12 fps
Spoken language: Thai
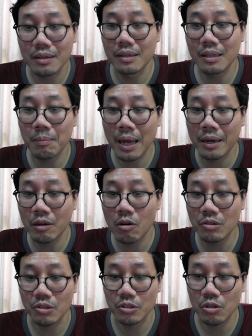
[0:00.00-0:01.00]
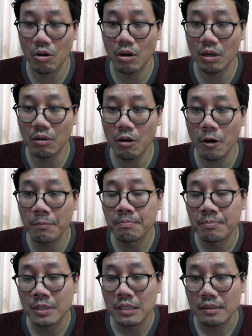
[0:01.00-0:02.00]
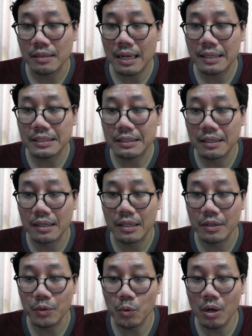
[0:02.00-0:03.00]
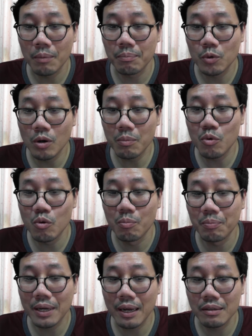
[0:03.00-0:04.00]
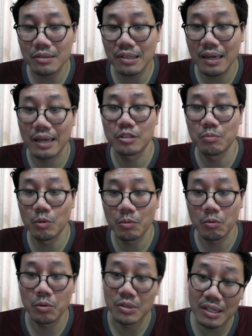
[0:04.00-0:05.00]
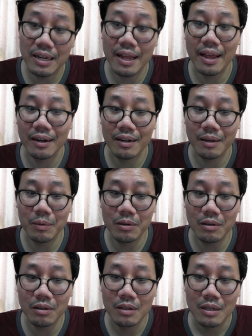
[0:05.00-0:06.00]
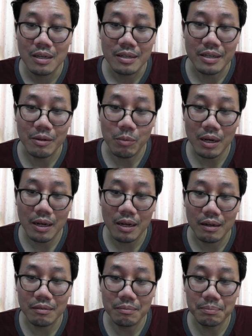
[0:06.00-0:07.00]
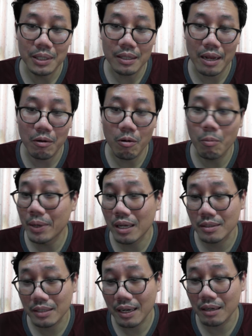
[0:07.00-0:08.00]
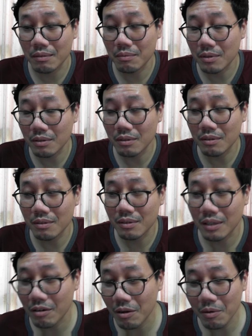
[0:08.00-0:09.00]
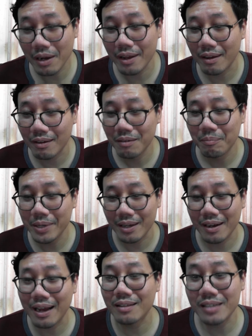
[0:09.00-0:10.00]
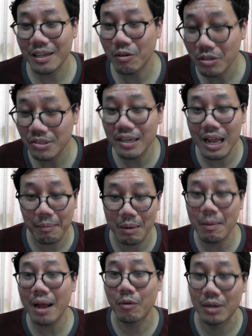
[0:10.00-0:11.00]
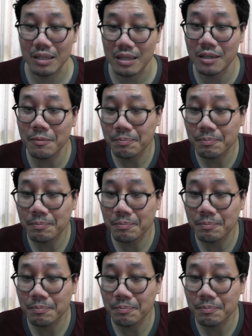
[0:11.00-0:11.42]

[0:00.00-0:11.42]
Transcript: เคยทำงานให้คอสชแล้วก็น่าจะเคยร่วมควบคุมการสลายชุมนุมของคุณเสื้อแดงนะครับแล้วก็คิดว่าเพื่อไทยก็คงไม่อยากจะขัดเขาเรียกว่าไงอะ่ะไม่อยากขัดใจคนเสื้อแดงไปมากกว่านี้